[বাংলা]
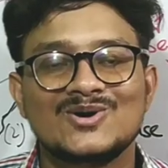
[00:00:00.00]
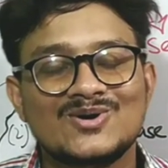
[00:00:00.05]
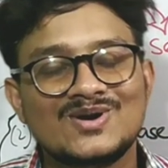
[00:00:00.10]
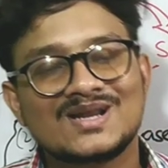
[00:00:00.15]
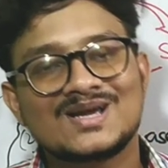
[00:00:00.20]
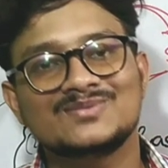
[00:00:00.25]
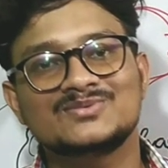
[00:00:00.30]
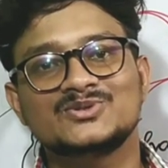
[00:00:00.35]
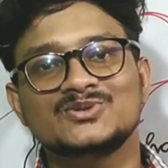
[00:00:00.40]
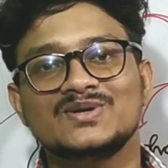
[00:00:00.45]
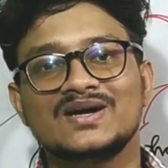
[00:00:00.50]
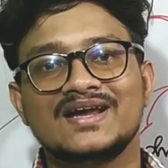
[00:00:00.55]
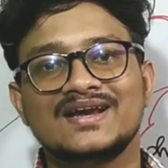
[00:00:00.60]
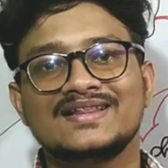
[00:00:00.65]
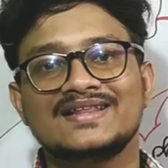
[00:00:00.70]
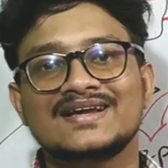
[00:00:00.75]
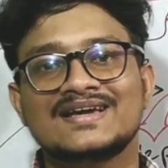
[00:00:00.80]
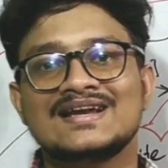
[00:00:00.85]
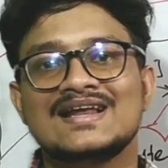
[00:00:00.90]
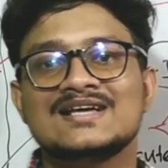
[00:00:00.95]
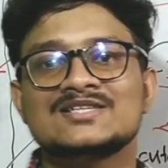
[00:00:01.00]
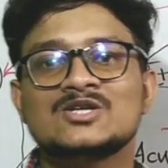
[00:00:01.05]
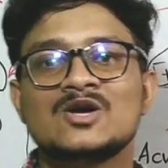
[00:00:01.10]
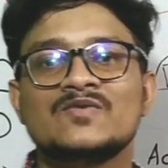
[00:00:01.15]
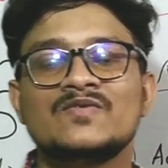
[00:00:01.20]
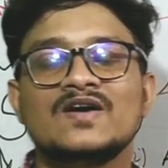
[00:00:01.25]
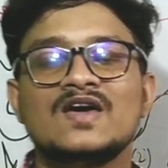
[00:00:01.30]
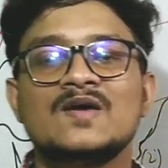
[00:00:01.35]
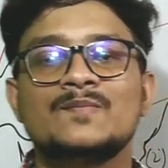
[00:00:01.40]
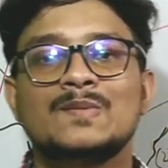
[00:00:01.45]
ওয়েলকাম টু অ্যানাদার ক্লাস
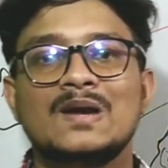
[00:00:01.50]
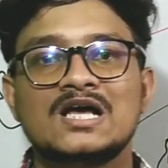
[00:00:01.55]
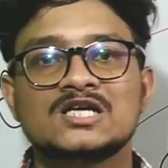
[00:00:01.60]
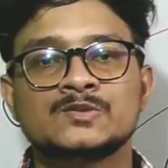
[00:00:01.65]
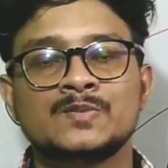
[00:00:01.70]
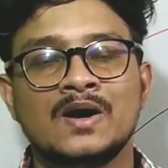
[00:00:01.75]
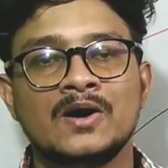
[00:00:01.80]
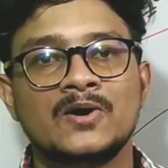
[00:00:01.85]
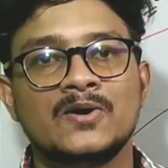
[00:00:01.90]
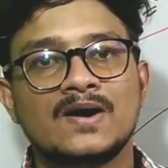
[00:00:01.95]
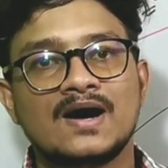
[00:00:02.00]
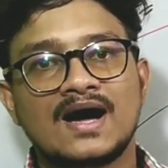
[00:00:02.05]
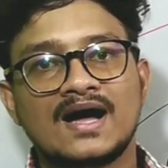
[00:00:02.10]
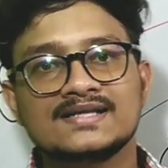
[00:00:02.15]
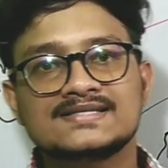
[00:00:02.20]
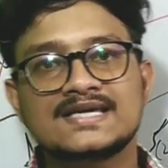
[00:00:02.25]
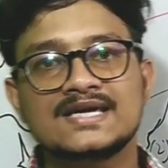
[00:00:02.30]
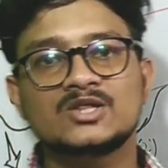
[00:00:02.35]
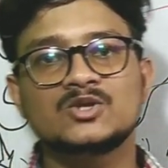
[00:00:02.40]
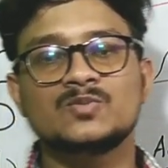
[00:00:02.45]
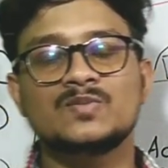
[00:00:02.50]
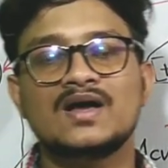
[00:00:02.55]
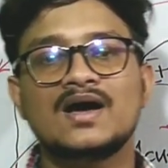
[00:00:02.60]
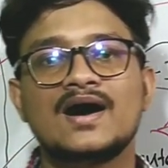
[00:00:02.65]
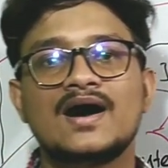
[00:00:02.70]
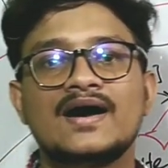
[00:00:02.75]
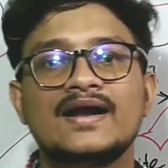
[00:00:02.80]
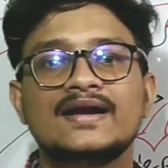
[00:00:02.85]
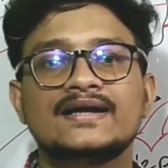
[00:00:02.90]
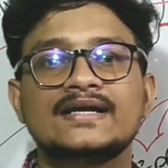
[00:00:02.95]
অফ এ প্লাস বায়ো আজকে তোমরা
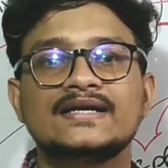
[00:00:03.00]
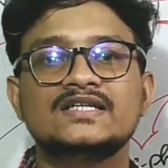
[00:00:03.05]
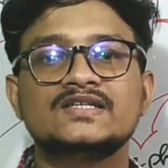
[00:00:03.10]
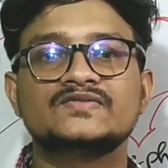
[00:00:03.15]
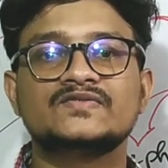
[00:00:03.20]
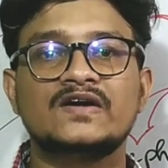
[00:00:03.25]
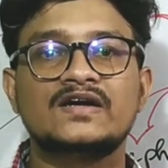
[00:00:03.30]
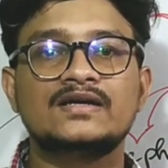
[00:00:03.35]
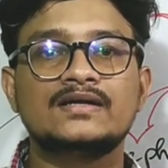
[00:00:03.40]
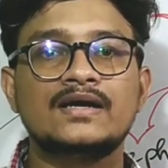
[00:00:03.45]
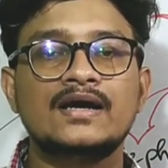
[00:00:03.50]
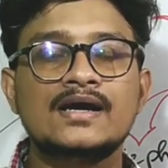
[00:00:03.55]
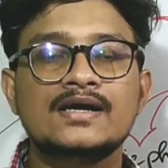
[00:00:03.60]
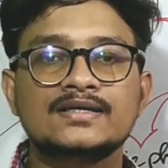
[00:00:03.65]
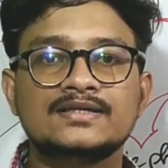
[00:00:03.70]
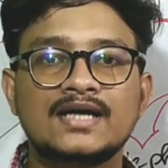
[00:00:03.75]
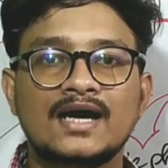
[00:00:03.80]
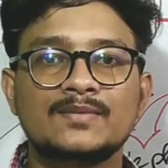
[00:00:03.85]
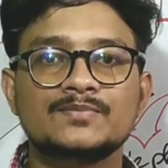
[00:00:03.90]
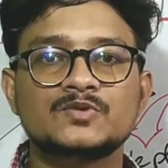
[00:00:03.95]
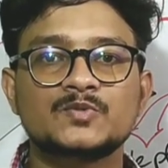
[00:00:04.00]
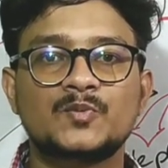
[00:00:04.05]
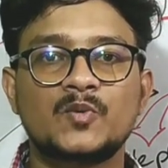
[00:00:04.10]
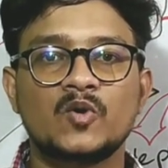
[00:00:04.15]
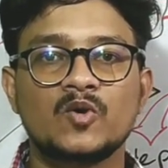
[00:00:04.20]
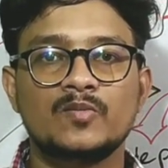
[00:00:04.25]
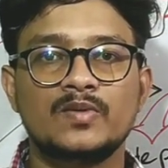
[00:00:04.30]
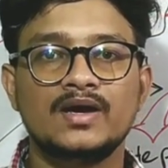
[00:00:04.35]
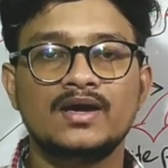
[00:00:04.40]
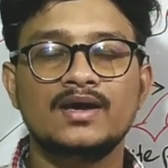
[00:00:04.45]
আর একটা ডিফারেন্ট টার্মস
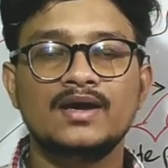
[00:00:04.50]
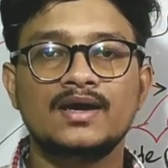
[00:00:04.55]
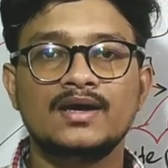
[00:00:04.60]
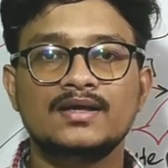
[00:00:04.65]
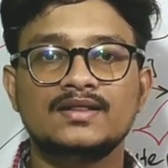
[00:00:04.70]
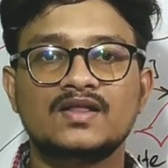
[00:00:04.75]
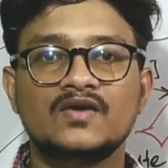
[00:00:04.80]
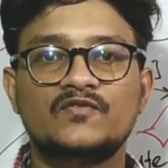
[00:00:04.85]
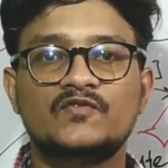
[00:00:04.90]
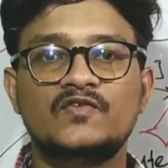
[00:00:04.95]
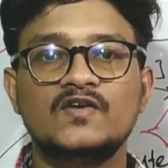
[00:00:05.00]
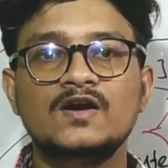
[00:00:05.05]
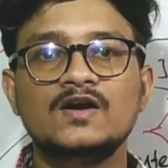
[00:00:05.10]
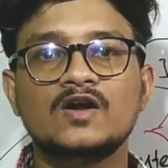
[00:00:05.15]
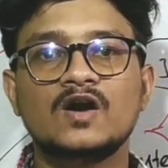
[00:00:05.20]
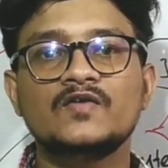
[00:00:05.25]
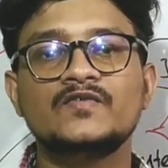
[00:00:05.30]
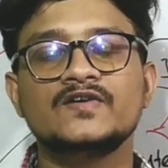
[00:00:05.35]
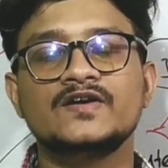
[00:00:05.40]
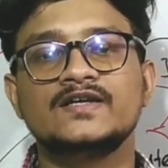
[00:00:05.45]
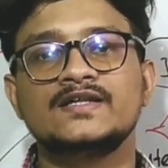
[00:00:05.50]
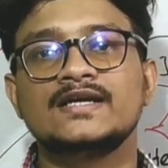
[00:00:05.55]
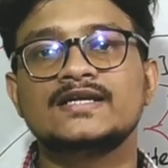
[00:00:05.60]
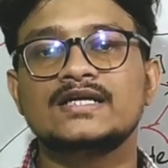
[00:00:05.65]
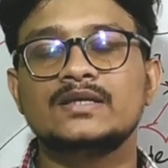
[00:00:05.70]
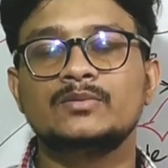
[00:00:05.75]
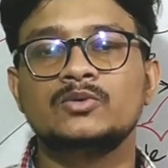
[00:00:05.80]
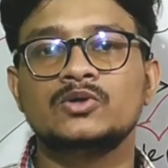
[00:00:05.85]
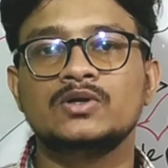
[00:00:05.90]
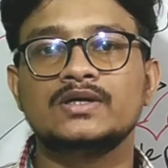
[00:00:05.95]
পড়বে ইন দ্য ফিল্ড অফ ইনেট
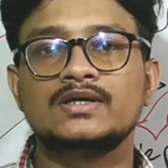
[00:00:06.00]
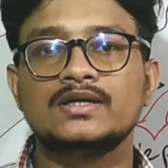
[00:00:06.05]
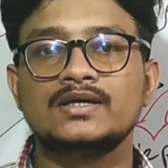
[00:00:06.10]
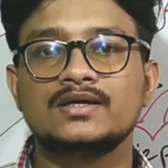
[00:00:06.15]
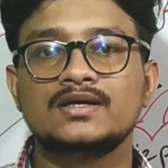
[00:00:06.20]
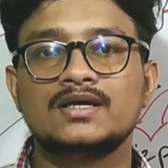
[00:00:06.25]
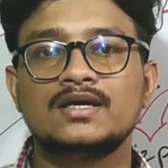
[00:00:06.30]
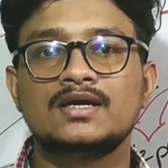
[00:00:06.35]
ইমিউনিটি